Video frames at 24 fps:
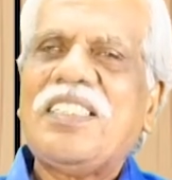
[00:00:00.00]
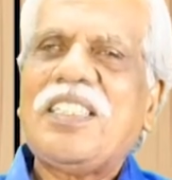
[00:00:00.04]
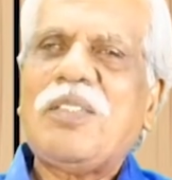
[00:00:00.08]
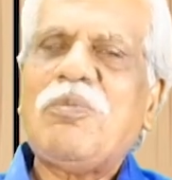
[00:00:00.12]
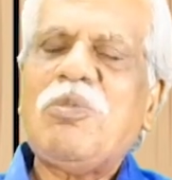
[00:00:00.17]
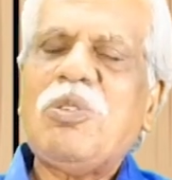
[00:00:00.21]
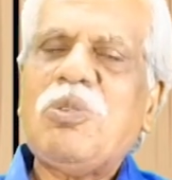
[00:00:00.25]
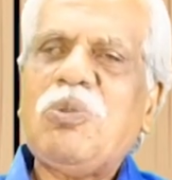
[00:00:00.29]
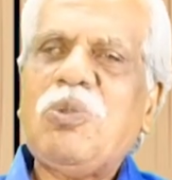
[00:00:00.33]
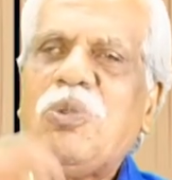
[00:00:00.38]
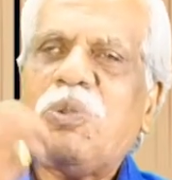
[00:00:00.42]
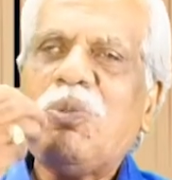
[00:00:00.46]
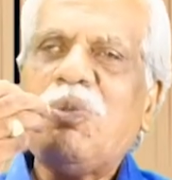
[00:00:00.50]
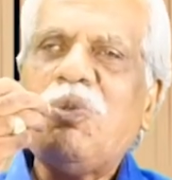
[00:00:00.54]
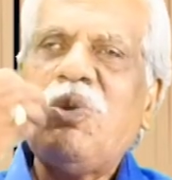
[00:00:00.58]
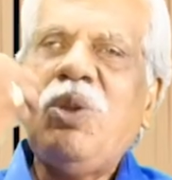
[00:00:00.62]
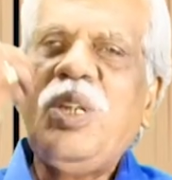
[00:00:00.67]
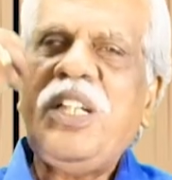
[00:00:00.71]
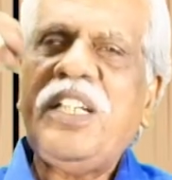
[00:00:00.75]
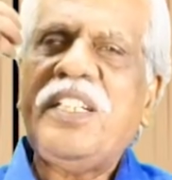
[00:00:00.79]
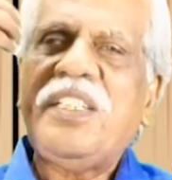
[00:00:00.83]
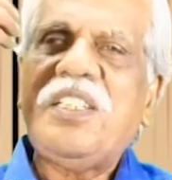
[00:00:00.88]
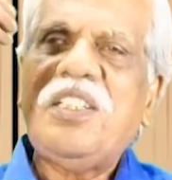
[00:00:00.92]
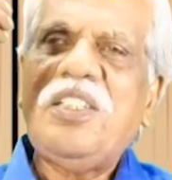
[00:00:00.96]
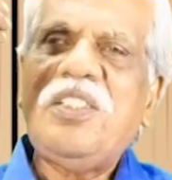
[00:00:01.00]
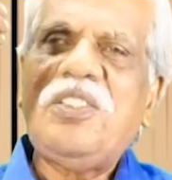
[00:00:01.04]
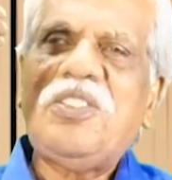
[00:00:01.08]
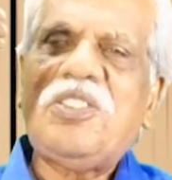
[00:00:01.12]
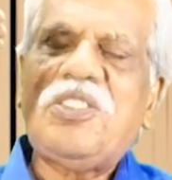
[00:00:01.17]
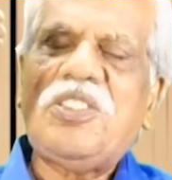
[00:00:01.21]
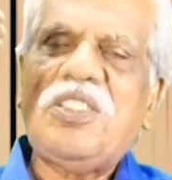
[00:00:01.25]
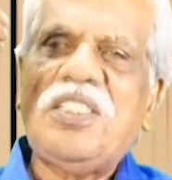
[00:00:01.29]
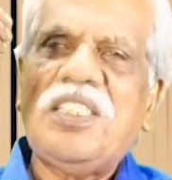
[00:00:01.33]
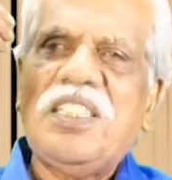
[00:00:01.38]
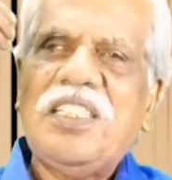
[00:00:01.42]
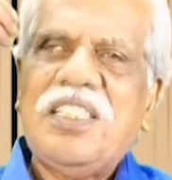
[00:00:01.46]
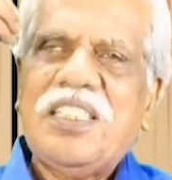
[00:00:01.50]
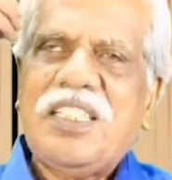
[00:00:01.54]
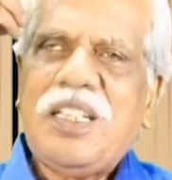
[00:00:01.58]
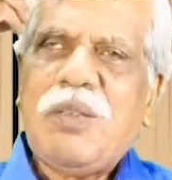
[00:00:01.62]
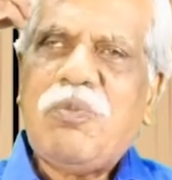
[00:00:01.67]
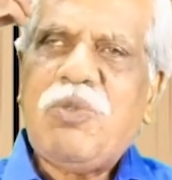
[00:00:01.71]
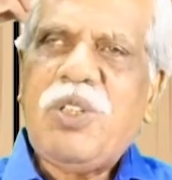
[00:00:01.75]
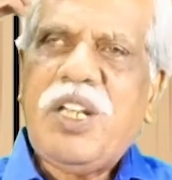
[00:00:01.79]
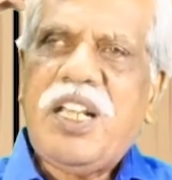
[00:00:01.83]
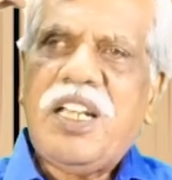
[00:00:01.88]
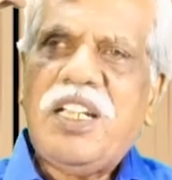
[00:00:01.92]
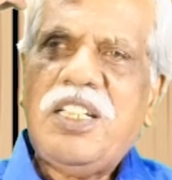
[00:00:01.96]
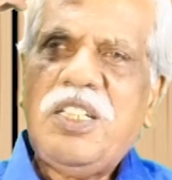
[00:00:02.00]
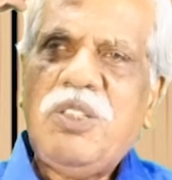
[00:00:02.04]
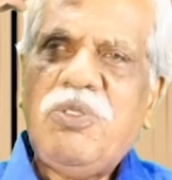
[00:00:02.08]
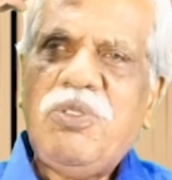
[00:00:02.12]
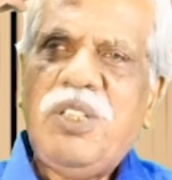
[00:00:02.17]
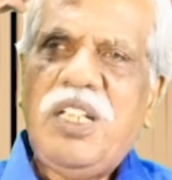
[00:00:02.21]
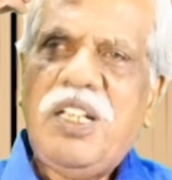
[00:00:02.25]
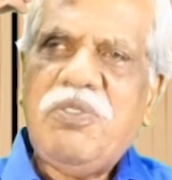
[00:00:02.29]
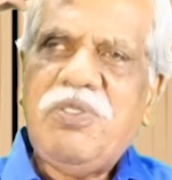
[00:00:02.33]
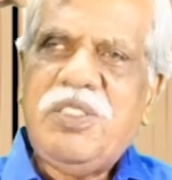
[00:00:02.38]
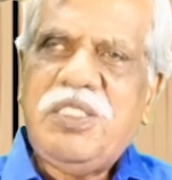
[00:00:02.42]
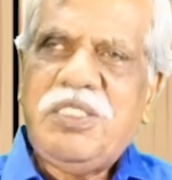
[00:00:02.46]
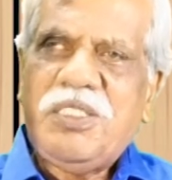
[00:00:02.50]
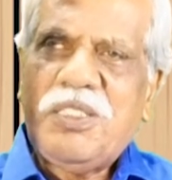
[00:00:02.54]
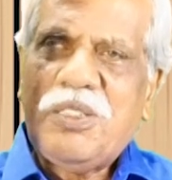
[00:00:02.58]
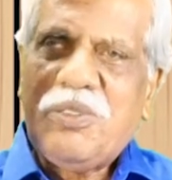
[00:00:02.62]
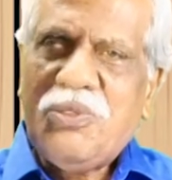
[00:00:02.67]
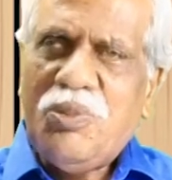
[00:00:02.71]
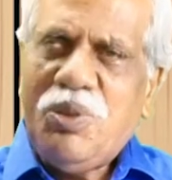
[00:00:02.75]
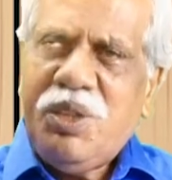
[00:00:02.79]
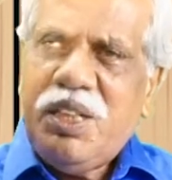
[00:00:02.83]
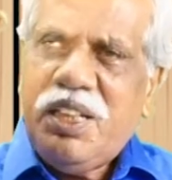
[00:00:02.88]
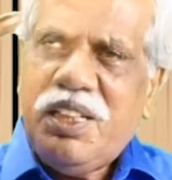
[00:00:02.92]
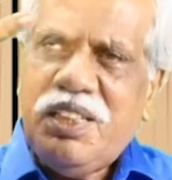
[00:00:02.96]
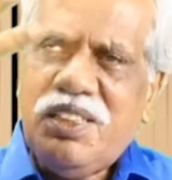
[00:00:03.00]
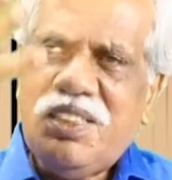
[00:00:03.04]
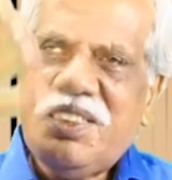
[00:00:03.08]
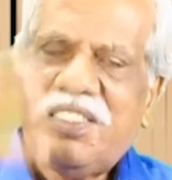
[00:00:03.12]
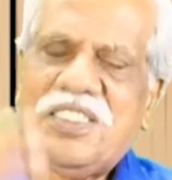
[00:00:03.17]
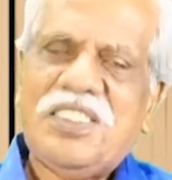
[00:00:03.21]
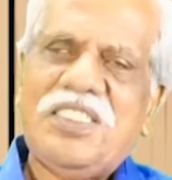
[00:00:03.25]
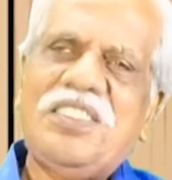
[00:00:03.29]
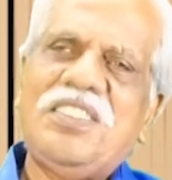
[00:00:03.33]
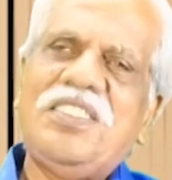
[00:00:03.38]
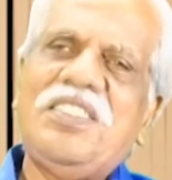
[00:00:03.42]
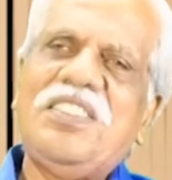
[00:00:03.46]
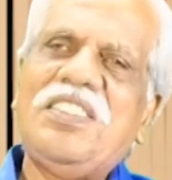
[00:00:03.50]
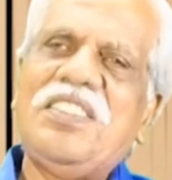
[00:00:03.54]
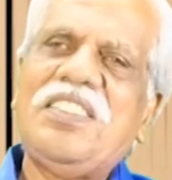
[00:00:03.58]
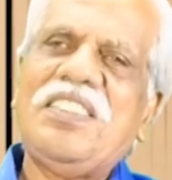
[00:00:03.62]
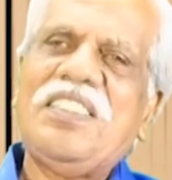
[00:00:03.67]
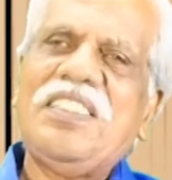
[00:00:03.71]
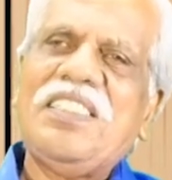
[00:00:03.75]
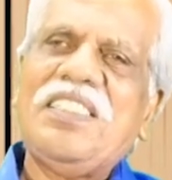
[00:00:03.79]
நமக்கும் ஒரு ஒளி கீற்று நம்முடைய அறிவிலை வீசிக்கொண்டே இருக்கிறது